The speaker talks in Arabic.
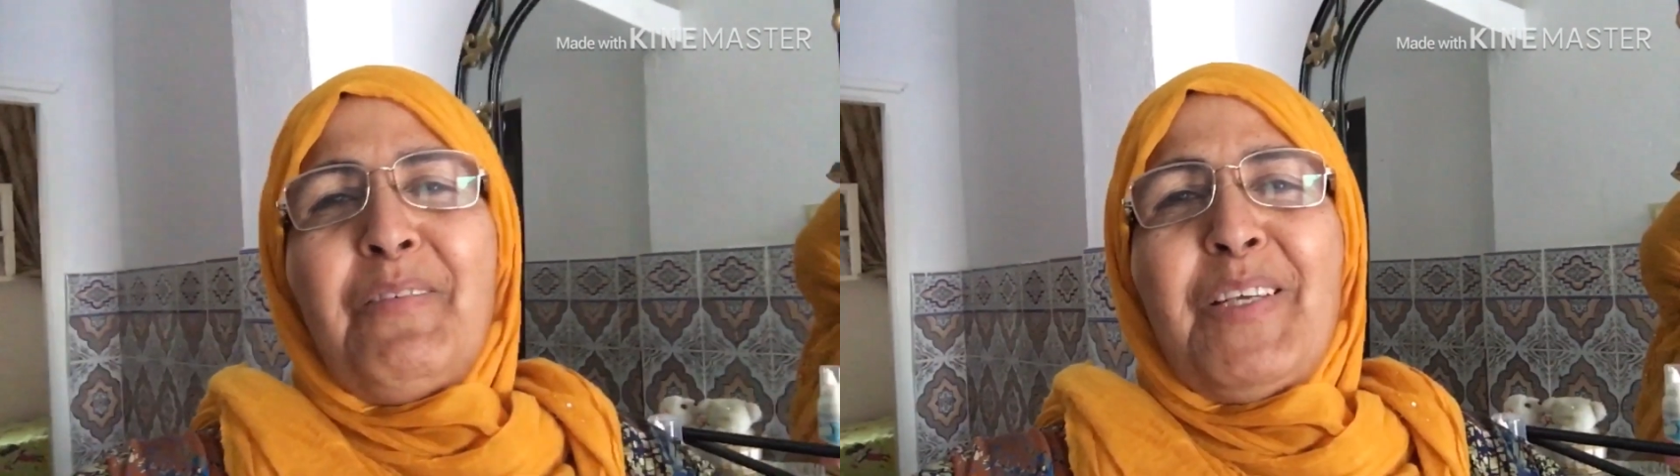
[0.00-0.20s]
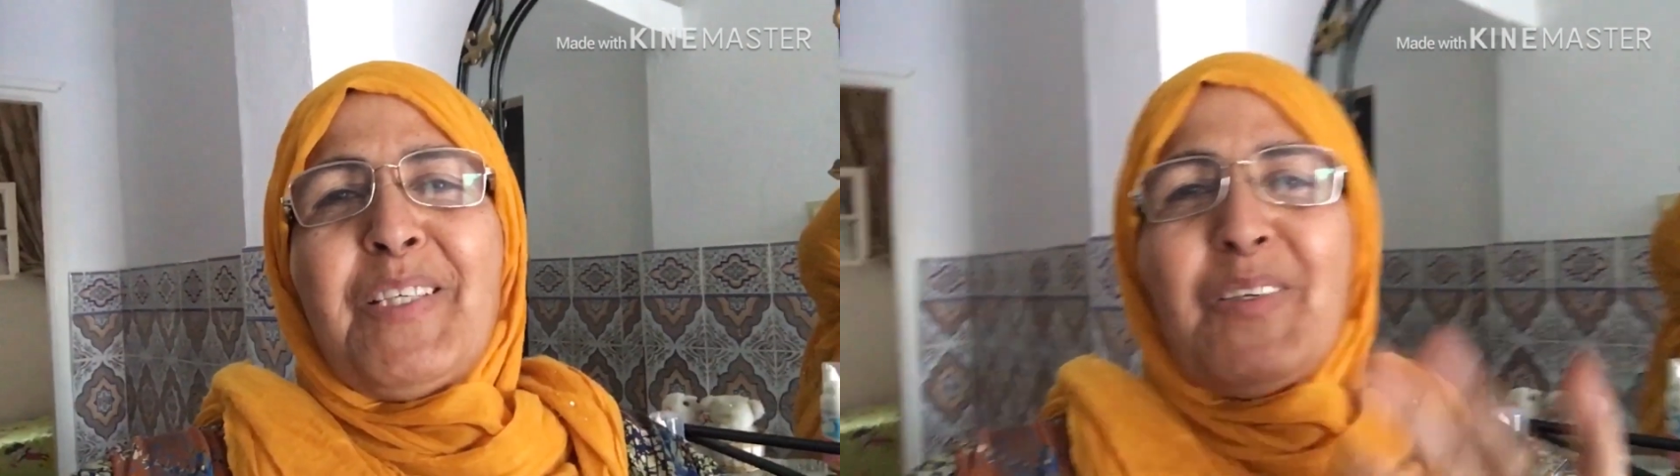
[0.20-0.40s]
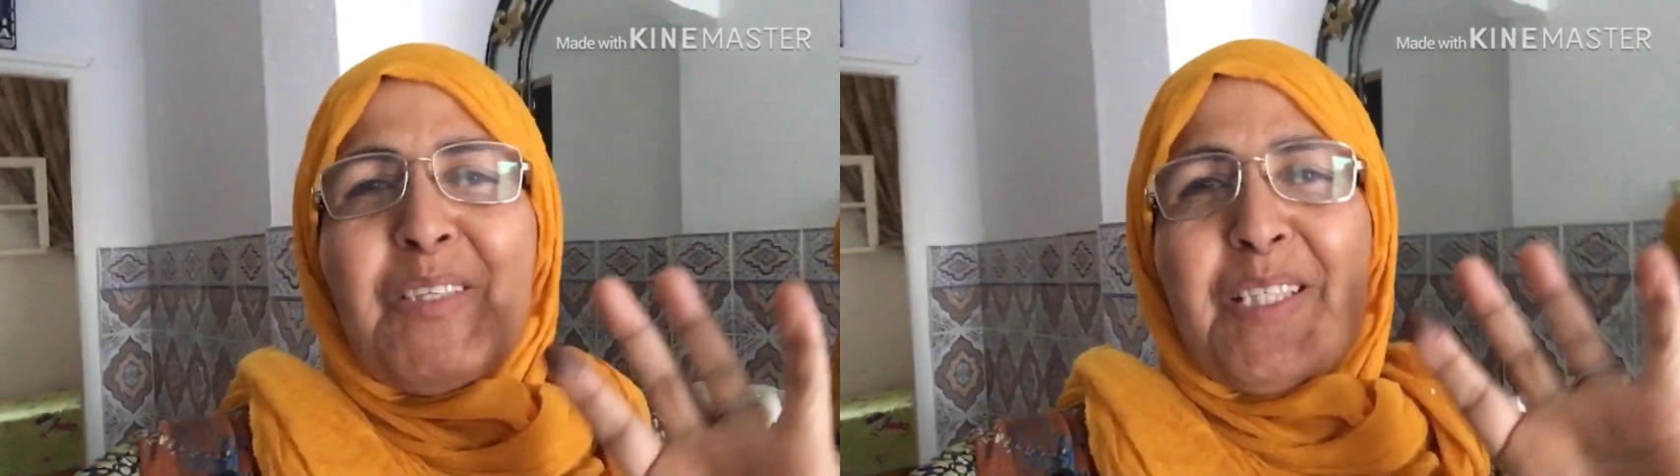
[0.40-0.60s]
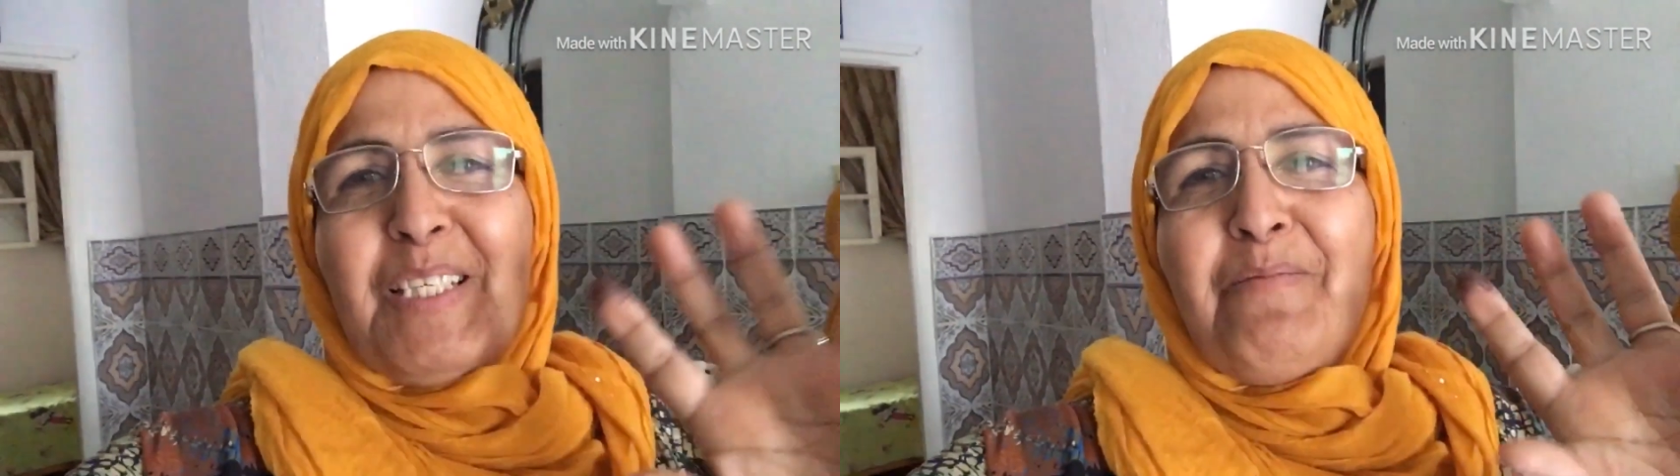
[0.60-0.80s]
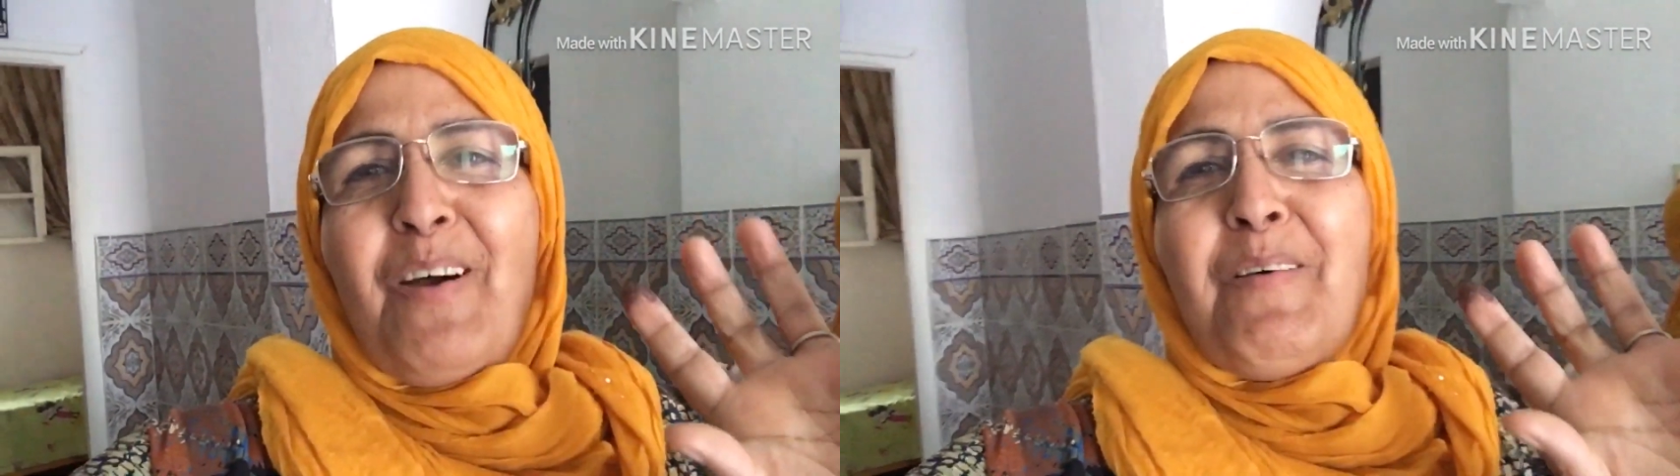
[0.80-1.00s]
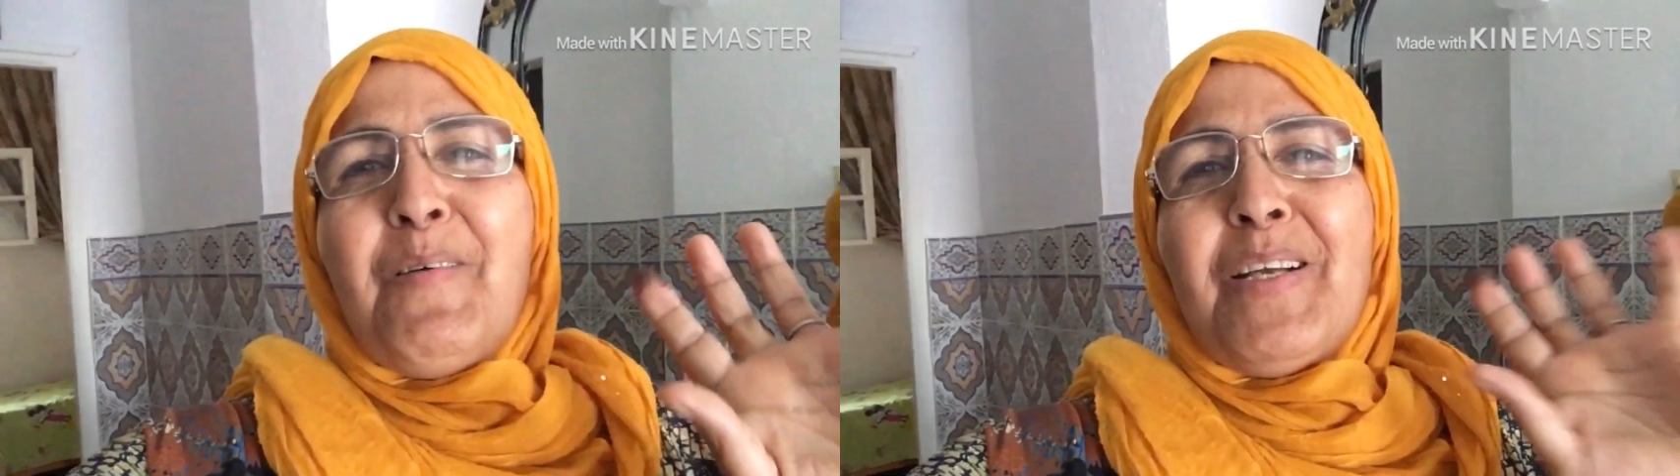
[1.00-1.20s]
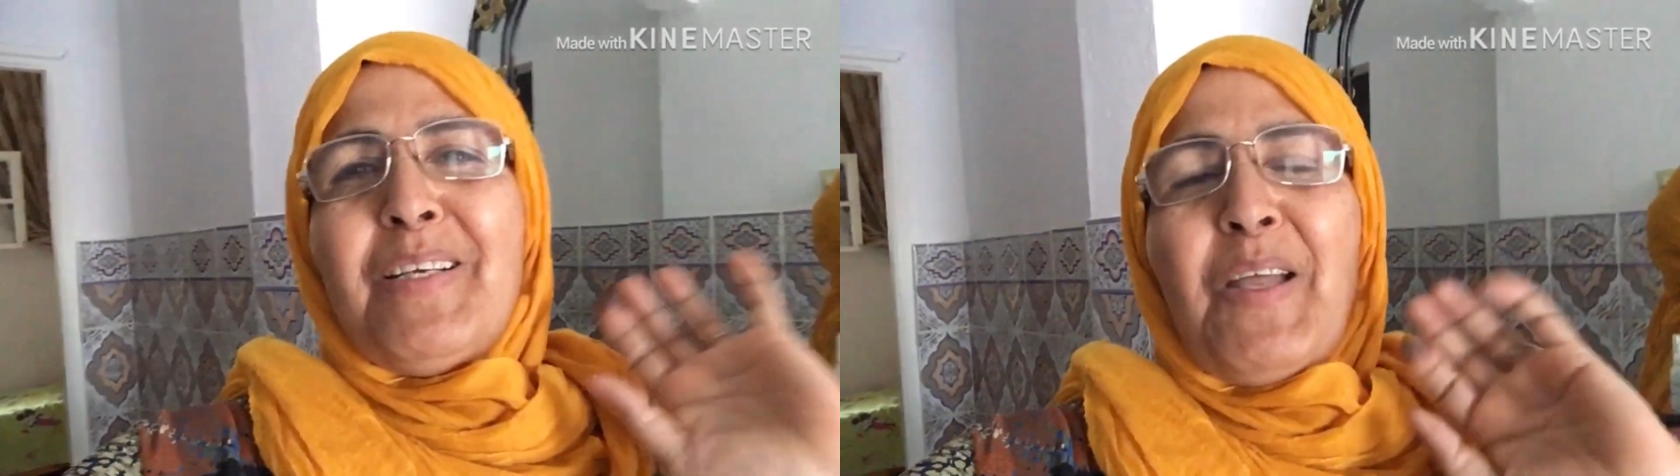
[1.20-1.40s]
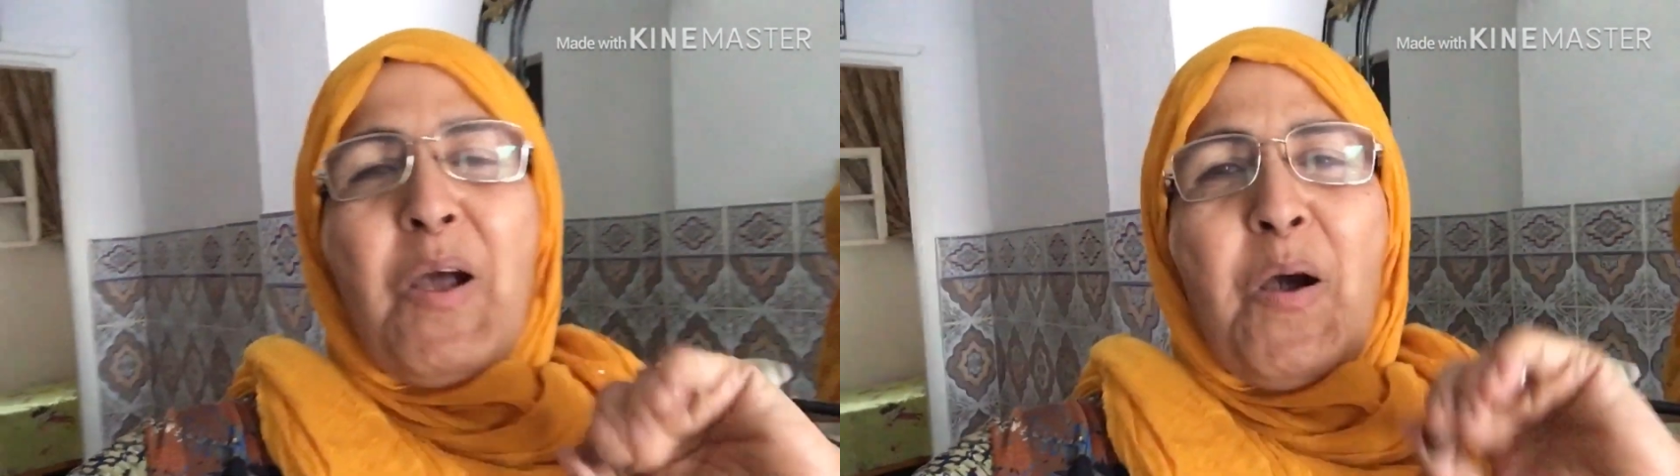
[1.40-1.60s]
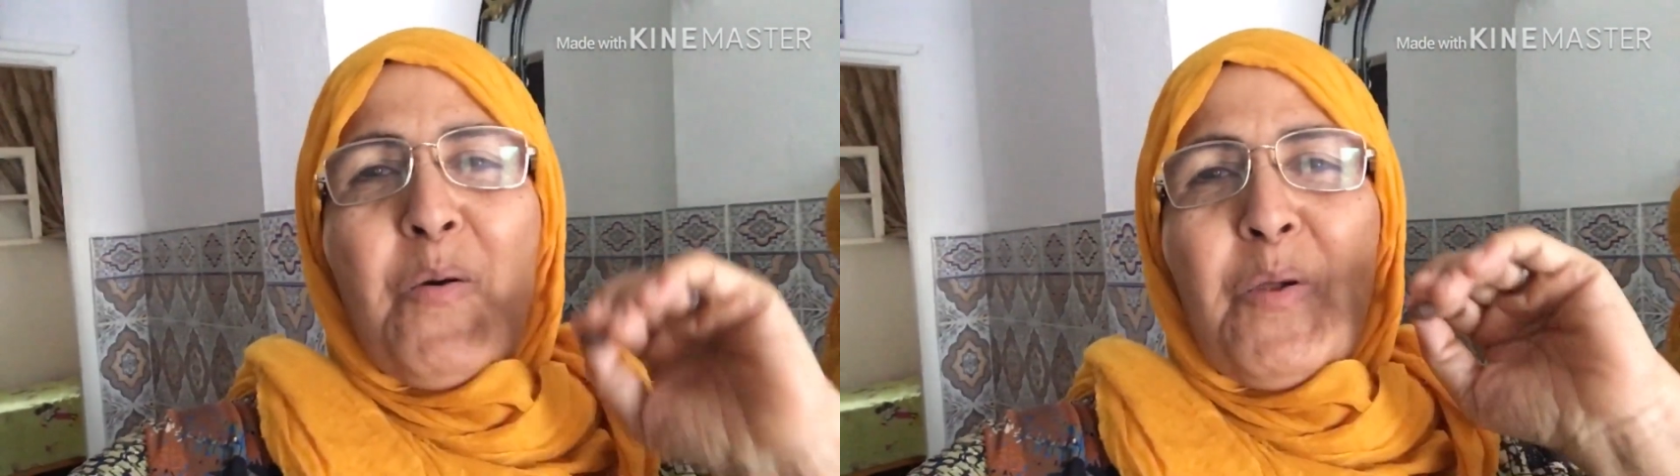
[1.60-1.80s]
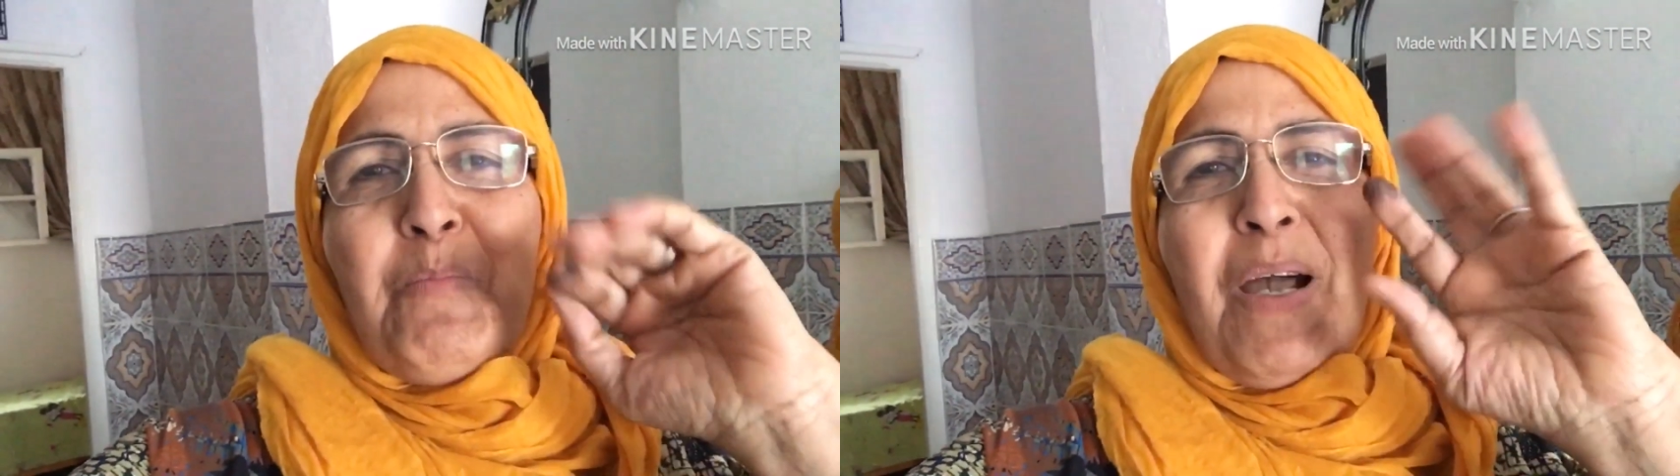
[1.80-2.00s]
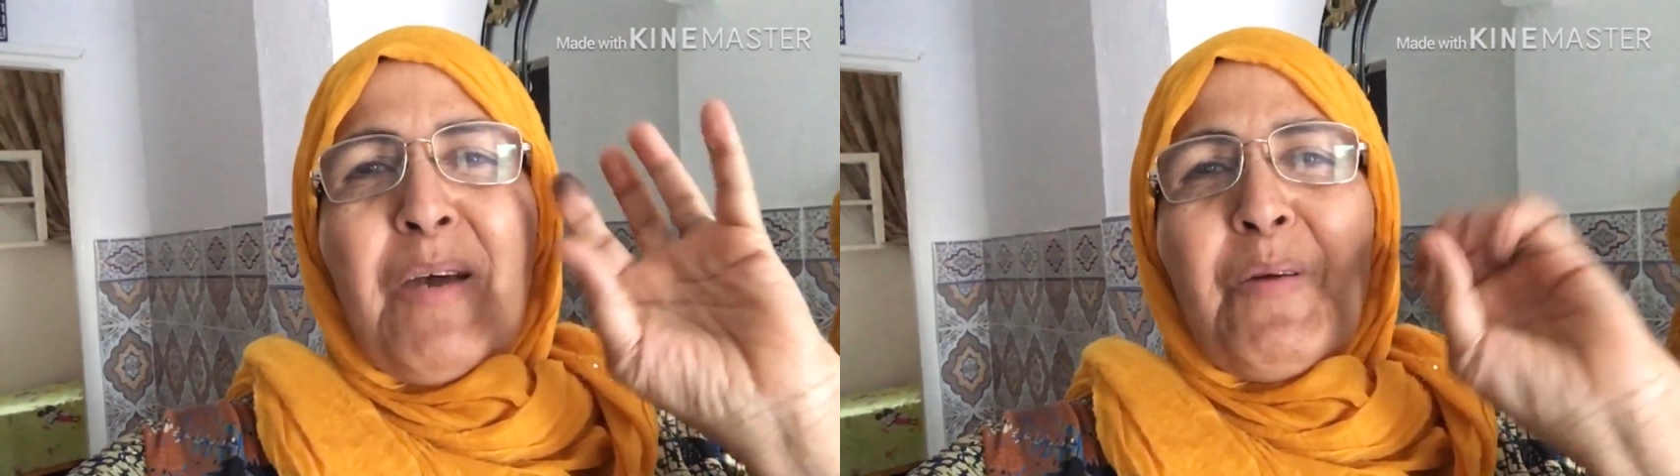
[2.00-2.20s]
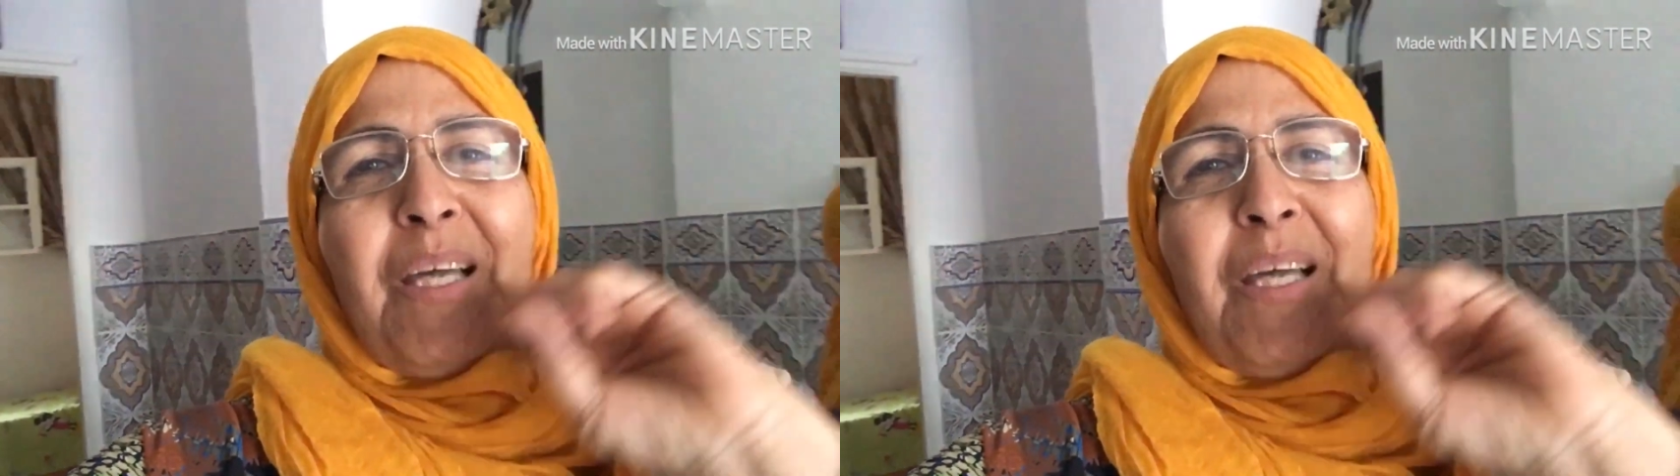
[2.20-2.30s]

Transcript: كيفاش الكسكسي ويبخر